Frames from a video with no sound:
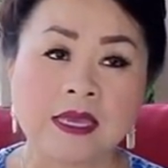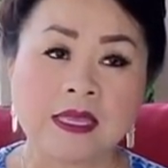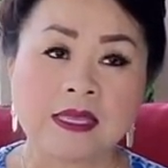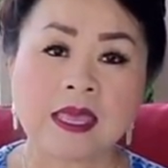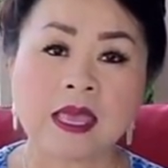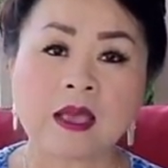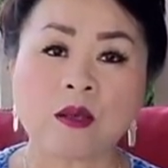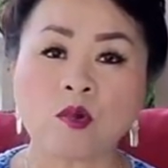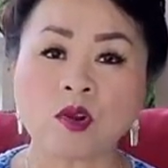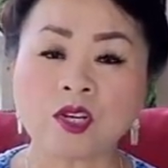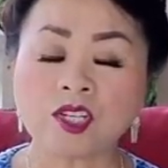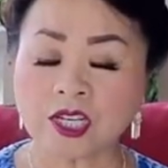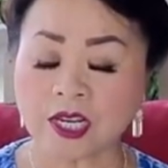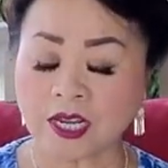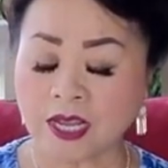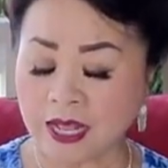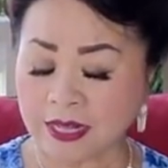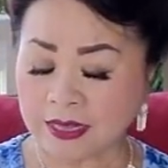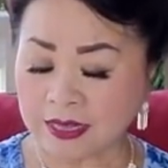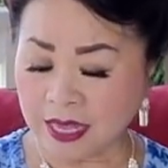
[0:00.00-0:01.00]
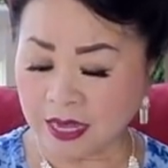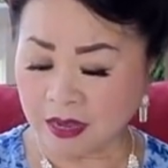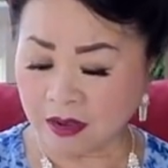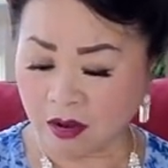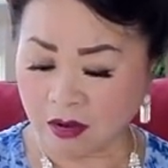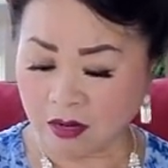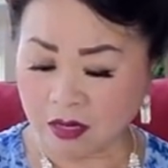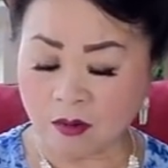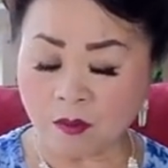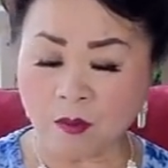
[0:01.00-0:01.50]
vậy của chẳng hay thì
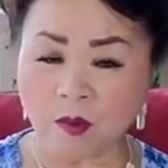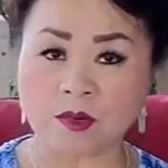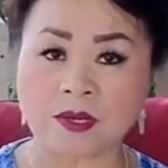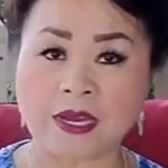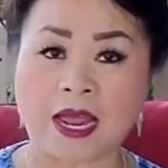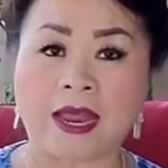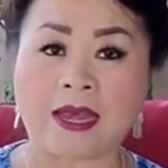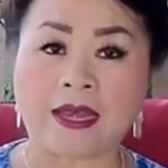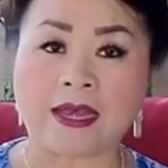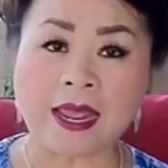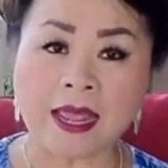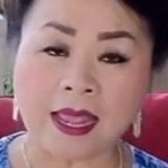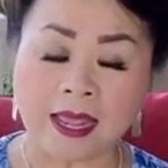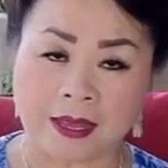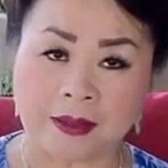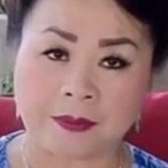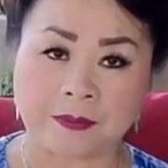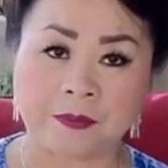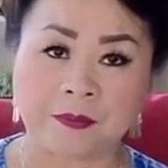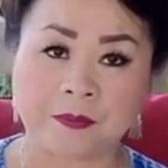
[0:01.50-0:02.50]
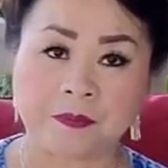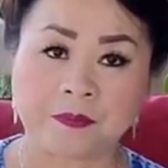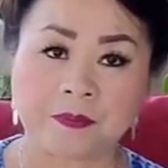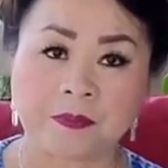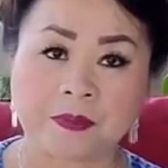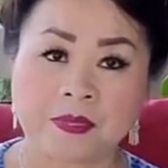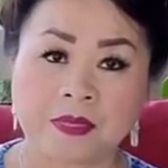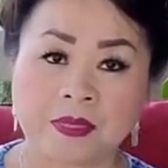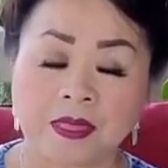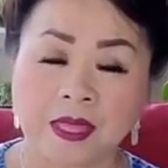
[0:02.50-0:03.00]
có ước muốn đã đê
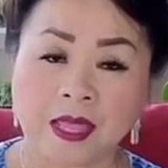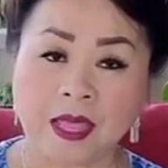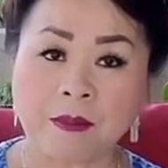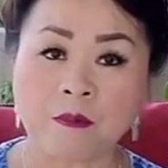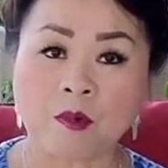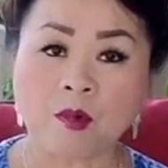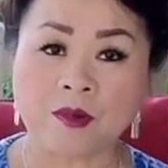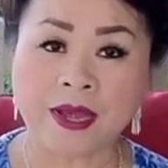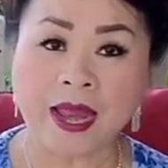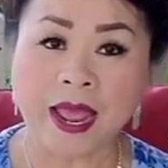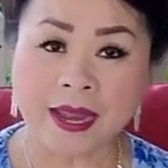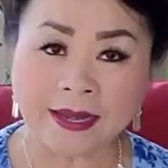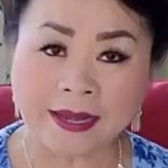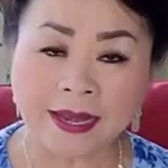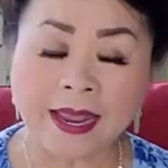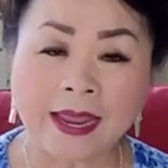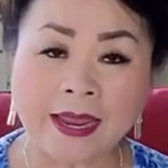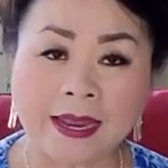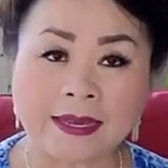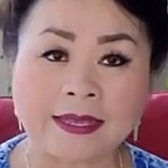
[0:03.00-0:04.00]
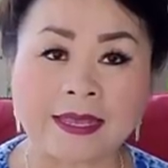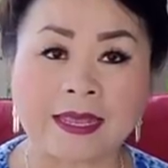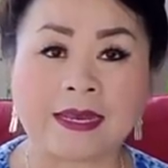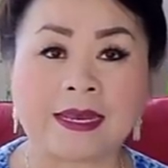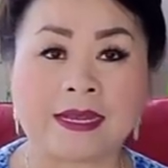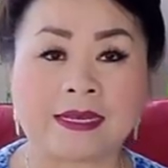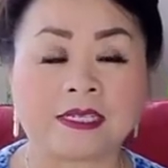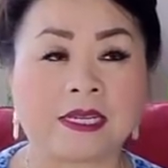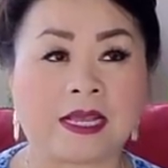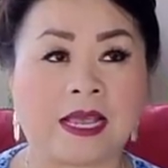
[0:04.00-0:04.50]
cái muốn đã đê thì
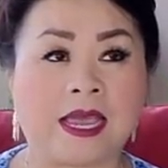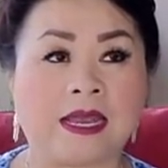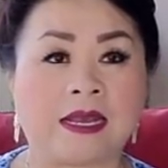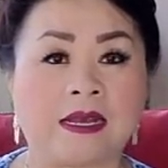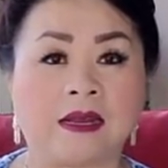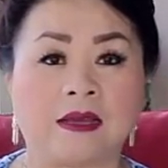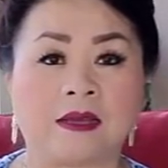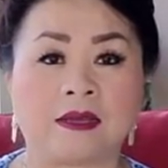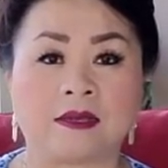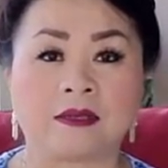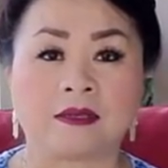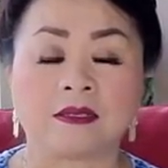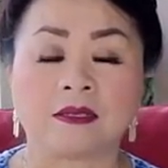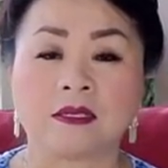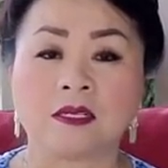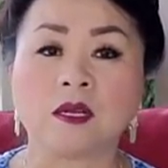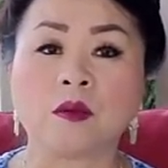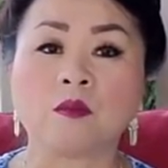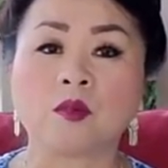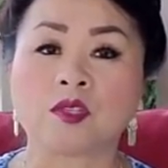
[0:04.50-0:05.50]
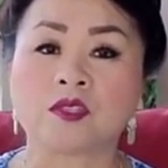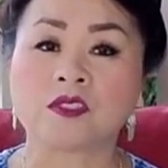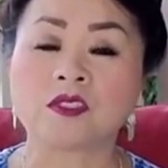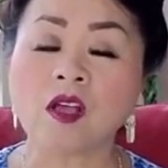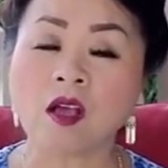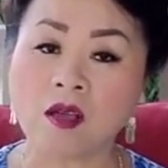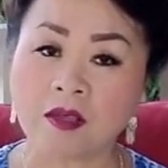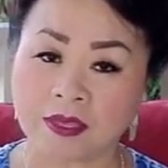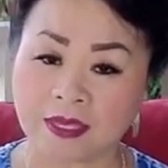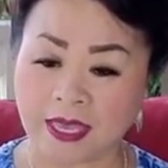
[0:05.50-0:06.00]
nếu chẳng hay nào nếu muốn
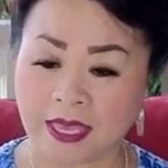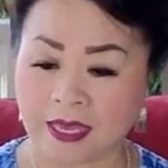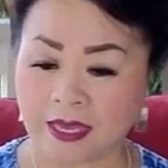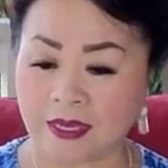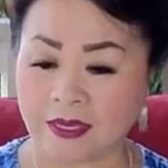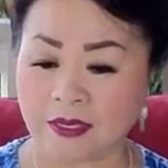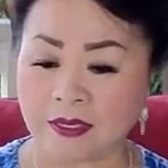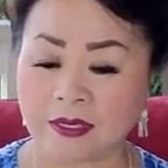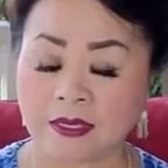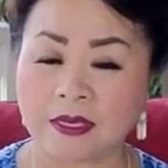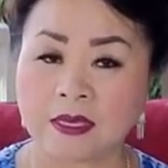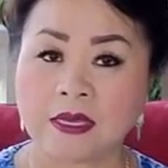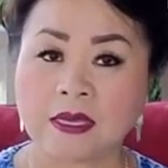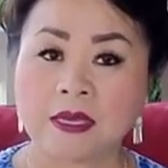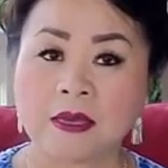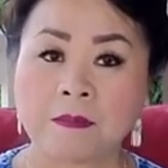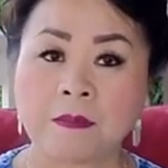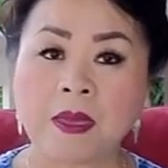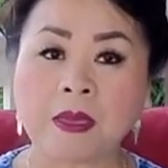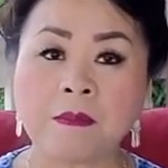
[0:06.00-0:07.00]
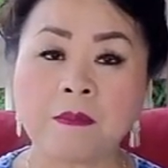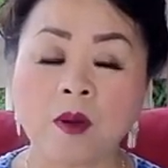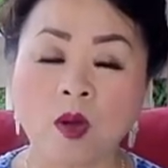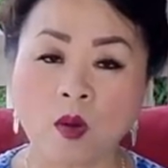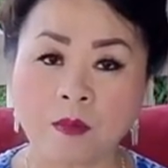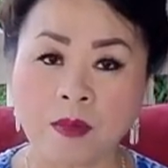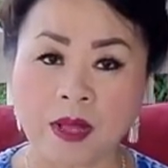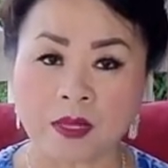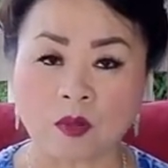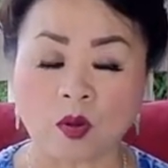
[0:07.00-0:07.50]
cho cái bên
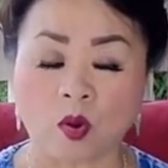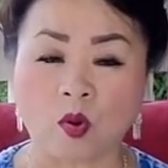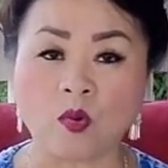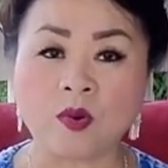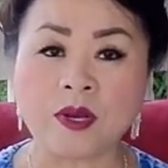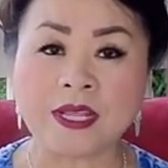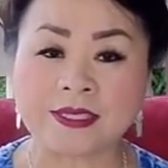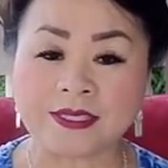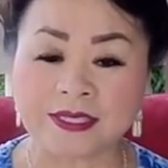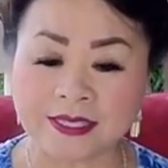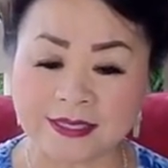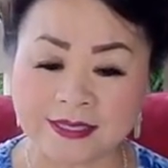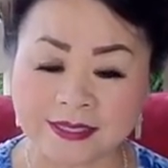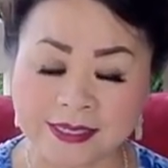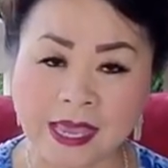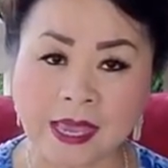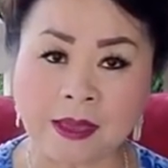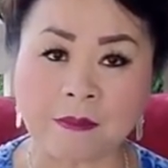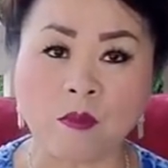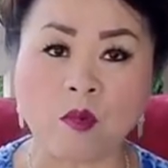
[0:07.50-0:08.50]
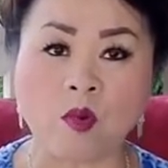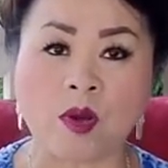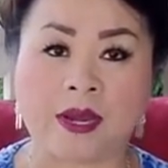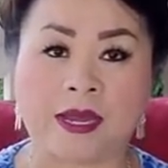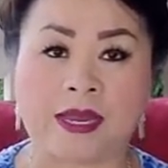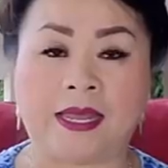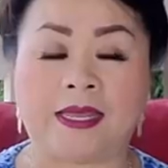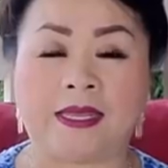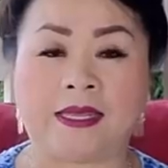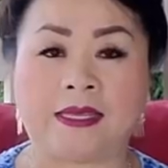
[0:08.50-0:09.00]
phong mà thổ này sẽ cha mua này